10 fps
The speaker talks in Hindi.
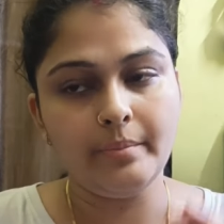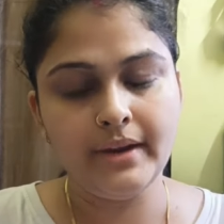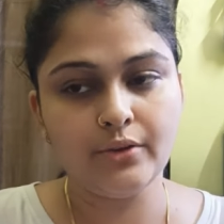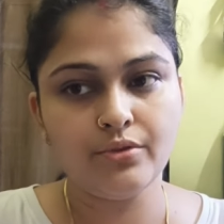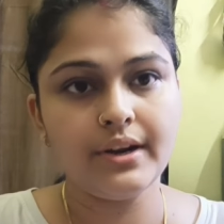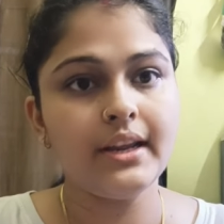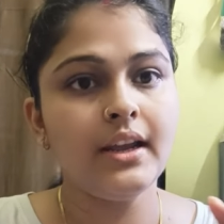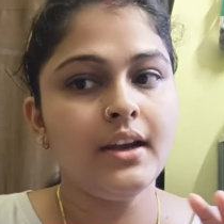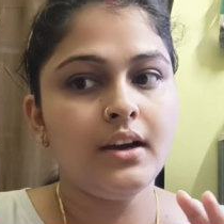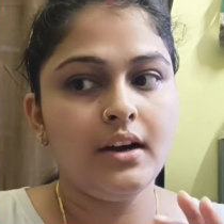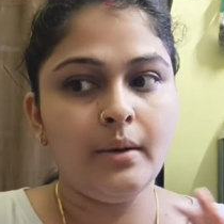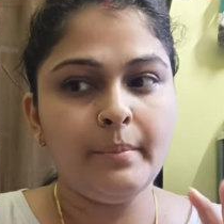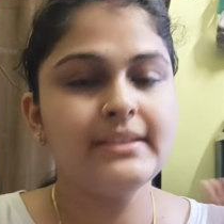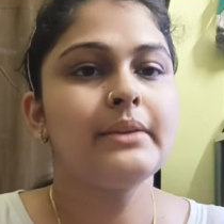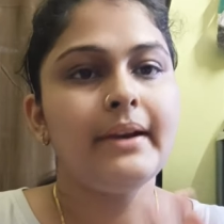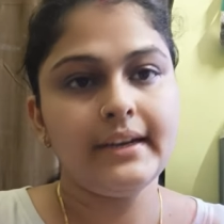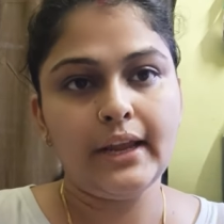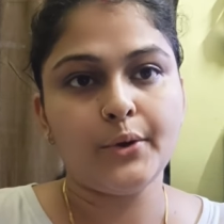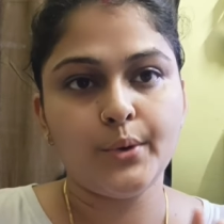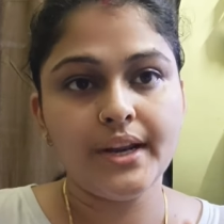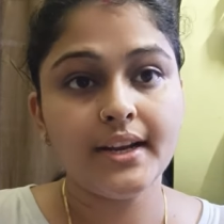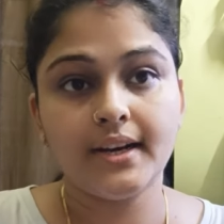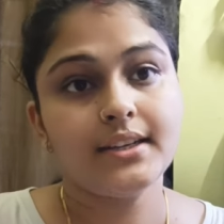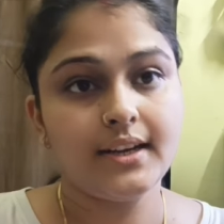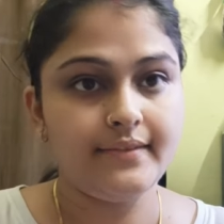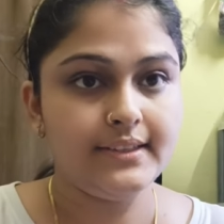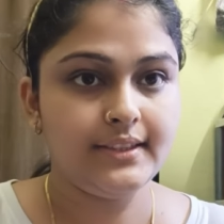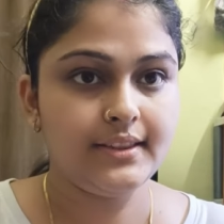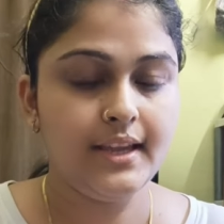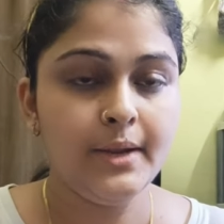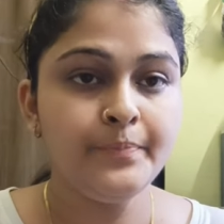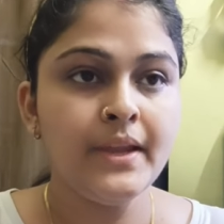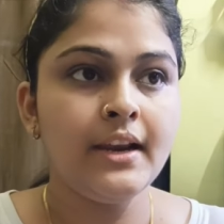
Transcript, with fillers: अपने अकॉर्डिंग मेजरमेंट के अकॉर्डिंग कट करवा सकते हैं